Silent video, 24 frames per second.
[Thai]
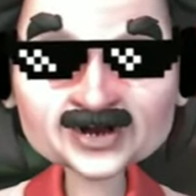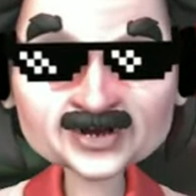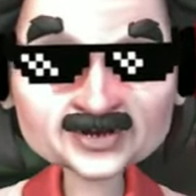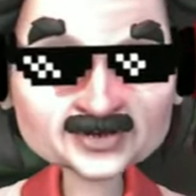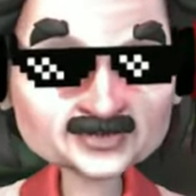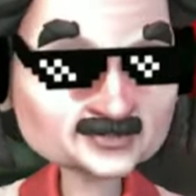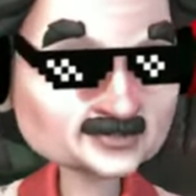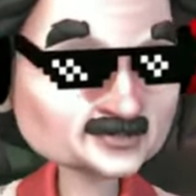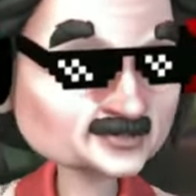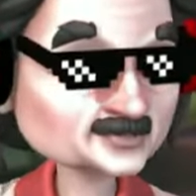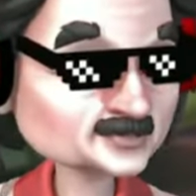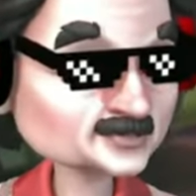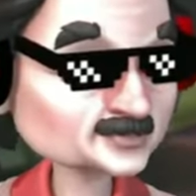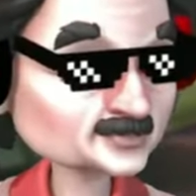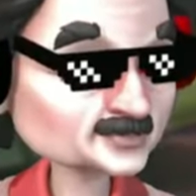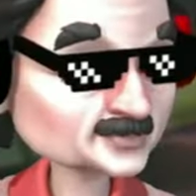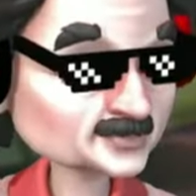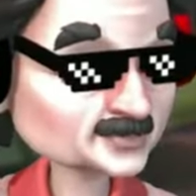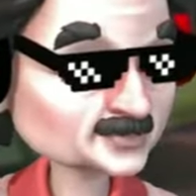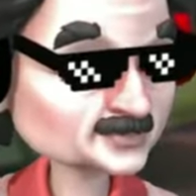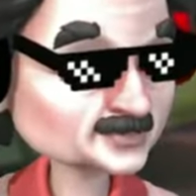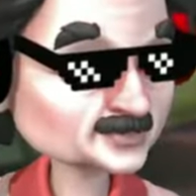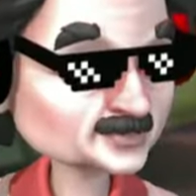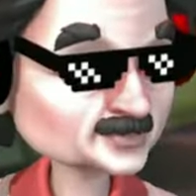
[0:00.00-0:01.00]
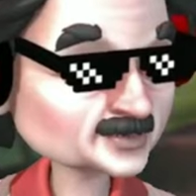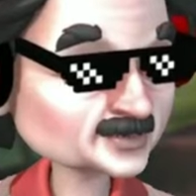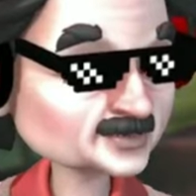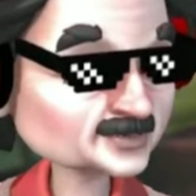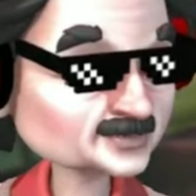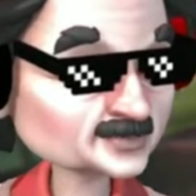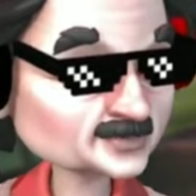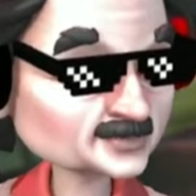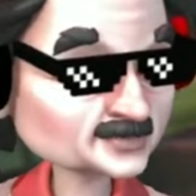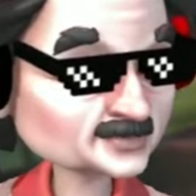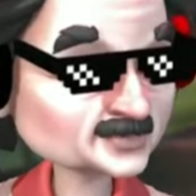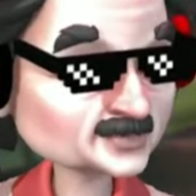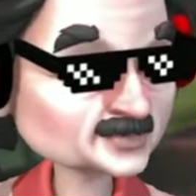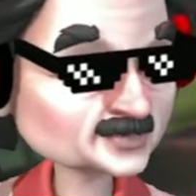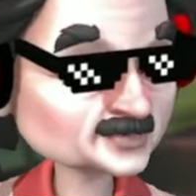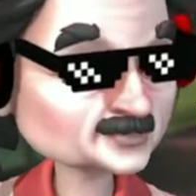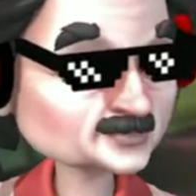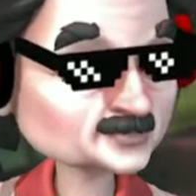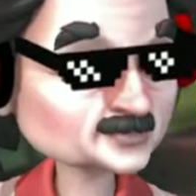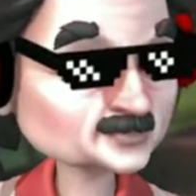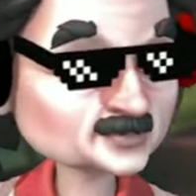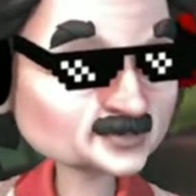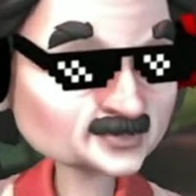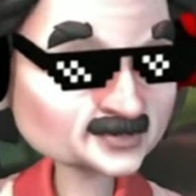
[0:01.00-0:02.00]
หมุนสุดท้ายสไตล์ พี จี คู
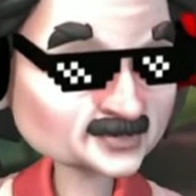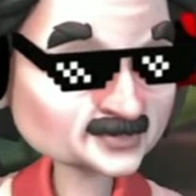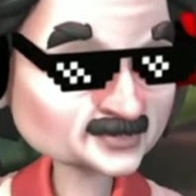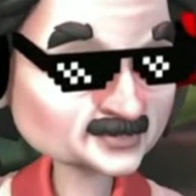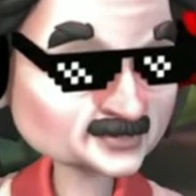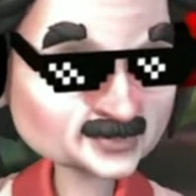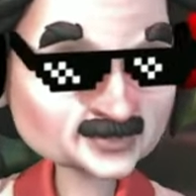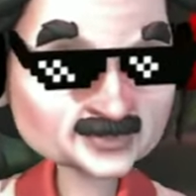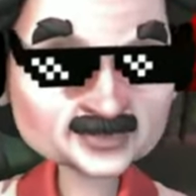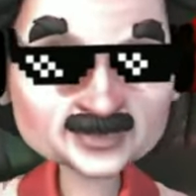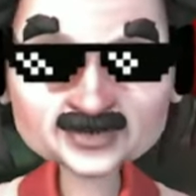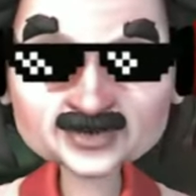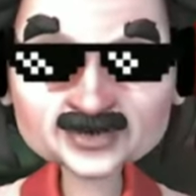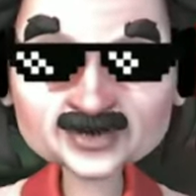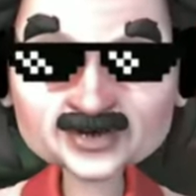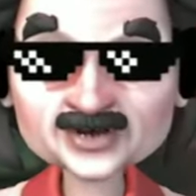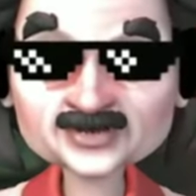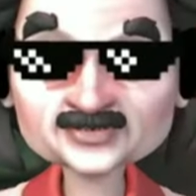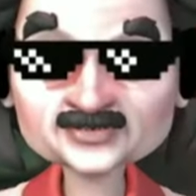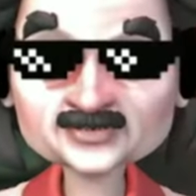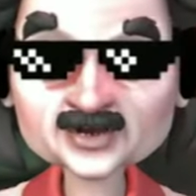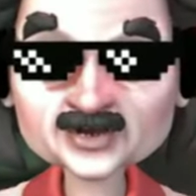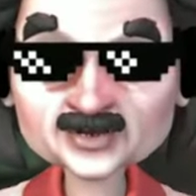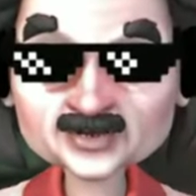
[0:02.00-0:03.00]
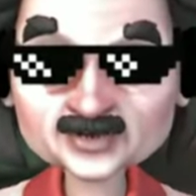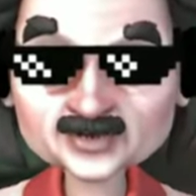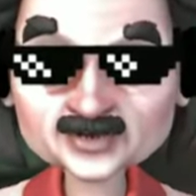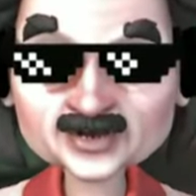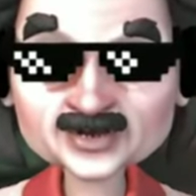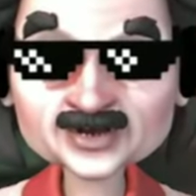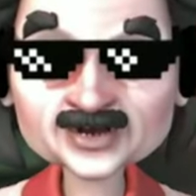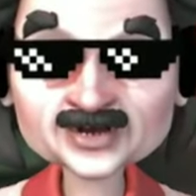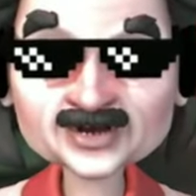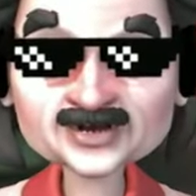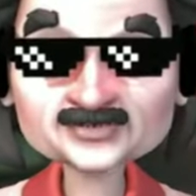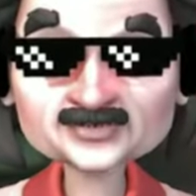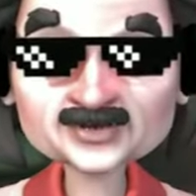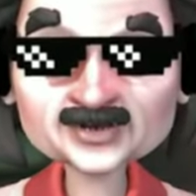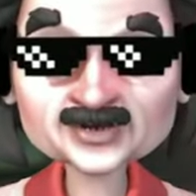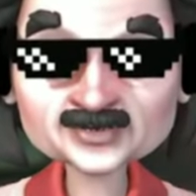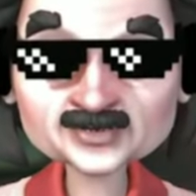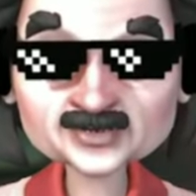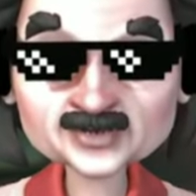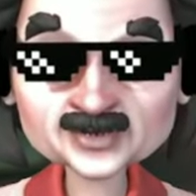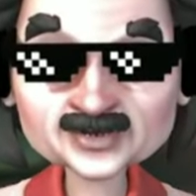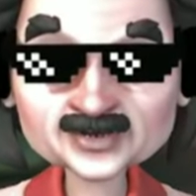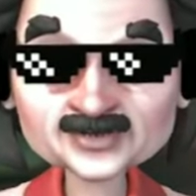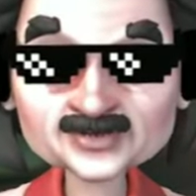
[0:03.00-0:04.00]
ณจังตังไม่จ่ายหมุนสุดท้ายว่าวทุก
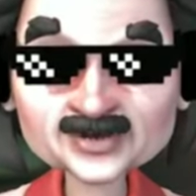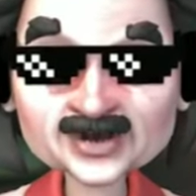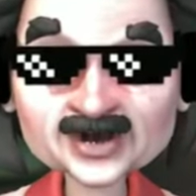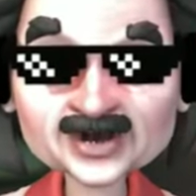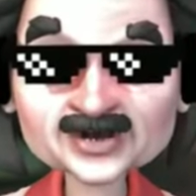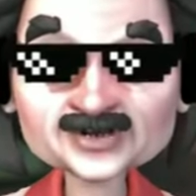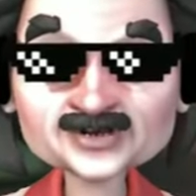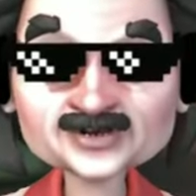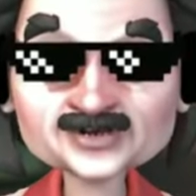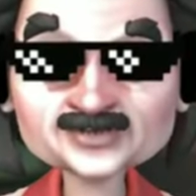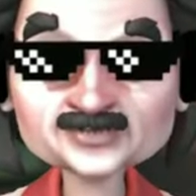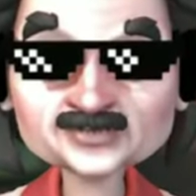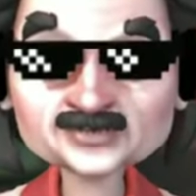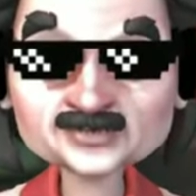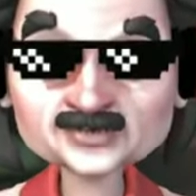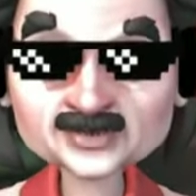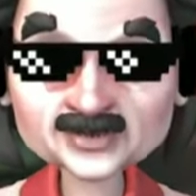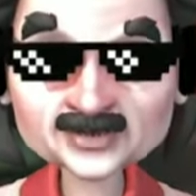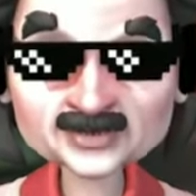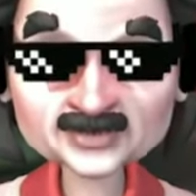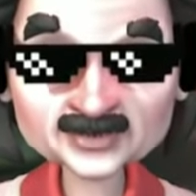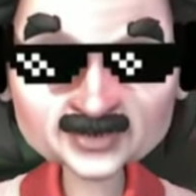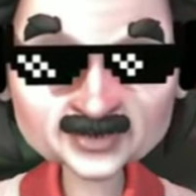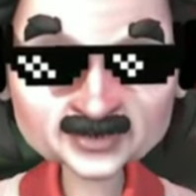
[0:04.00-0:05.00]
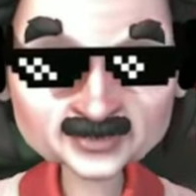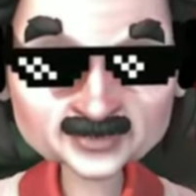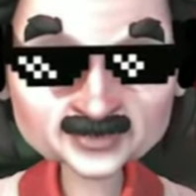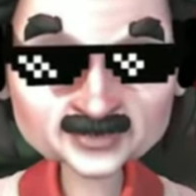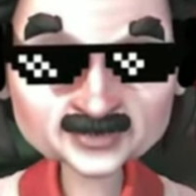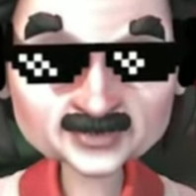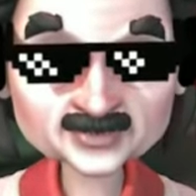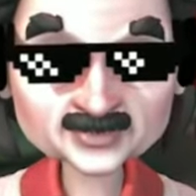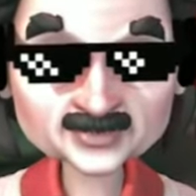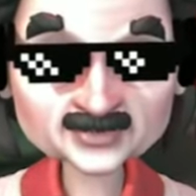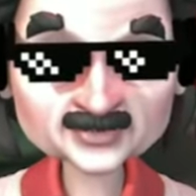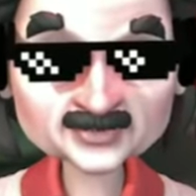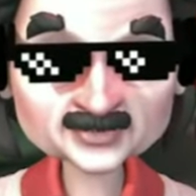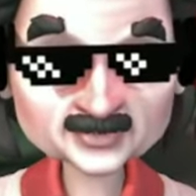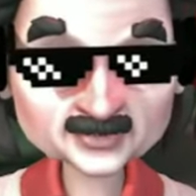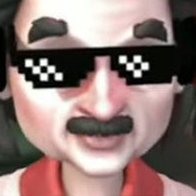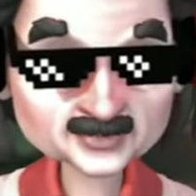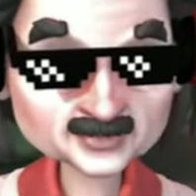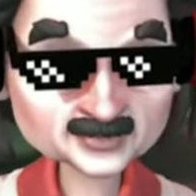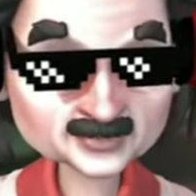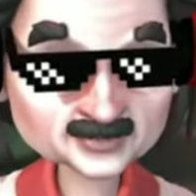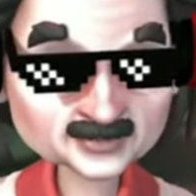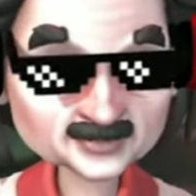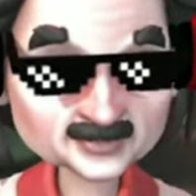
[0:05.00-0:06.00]
ดอกแน่นอนคุณผู้ชมนะบอก
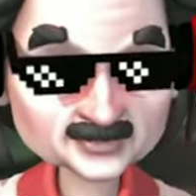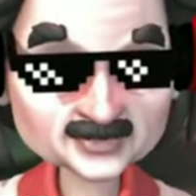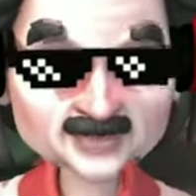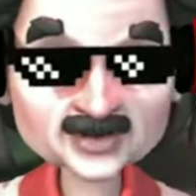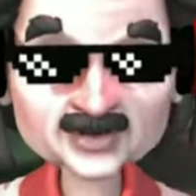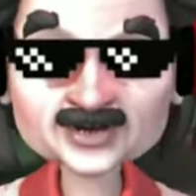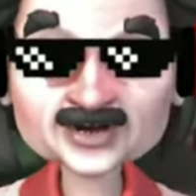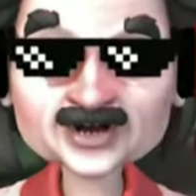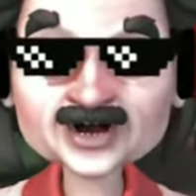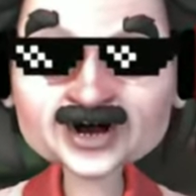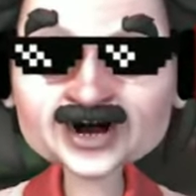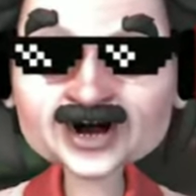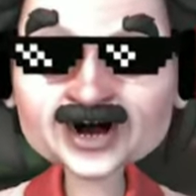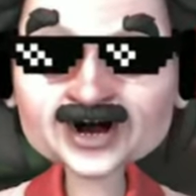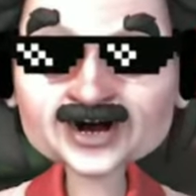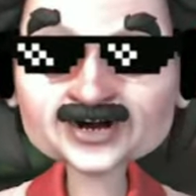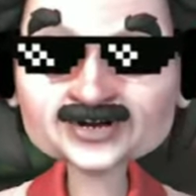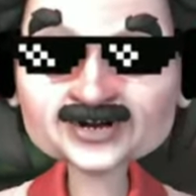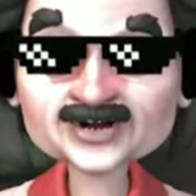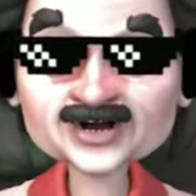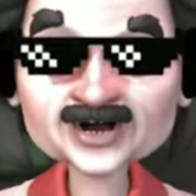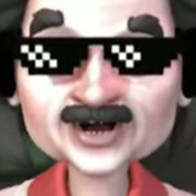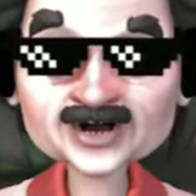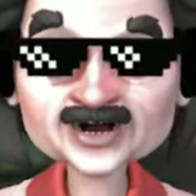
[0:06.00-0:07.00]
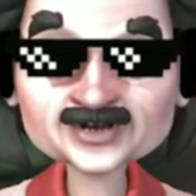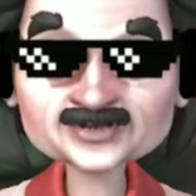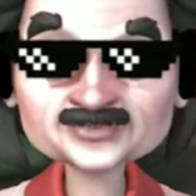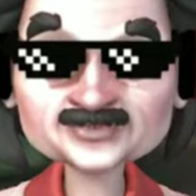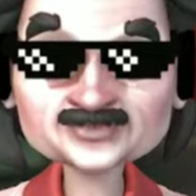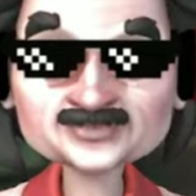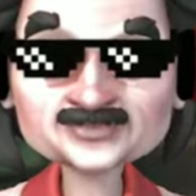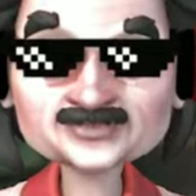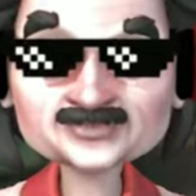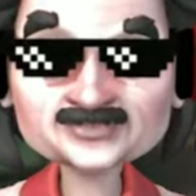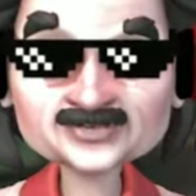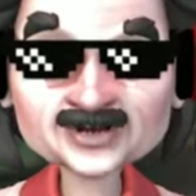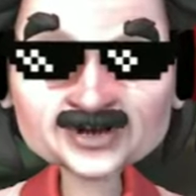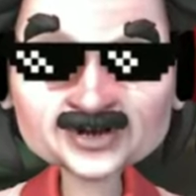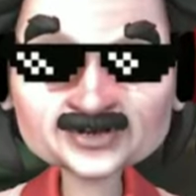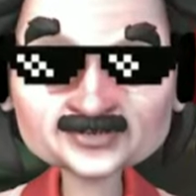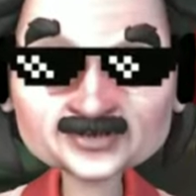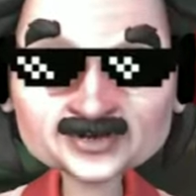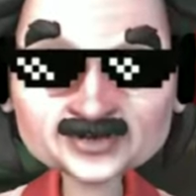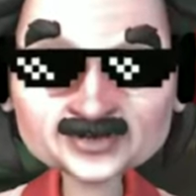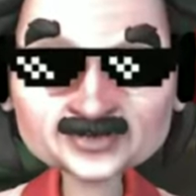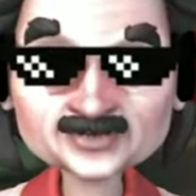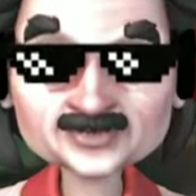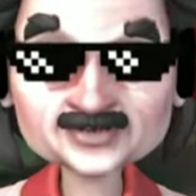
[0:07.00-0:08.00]
เลยว่าว่าวแน่นั่นแหละสไตล์ พี
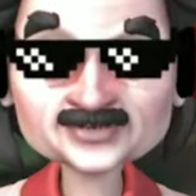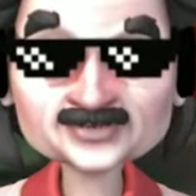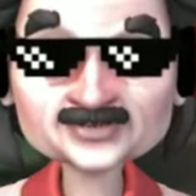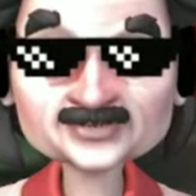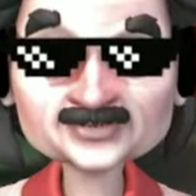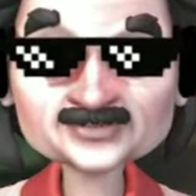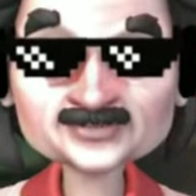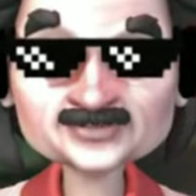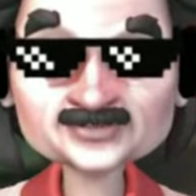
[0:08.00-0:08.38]
จี นะ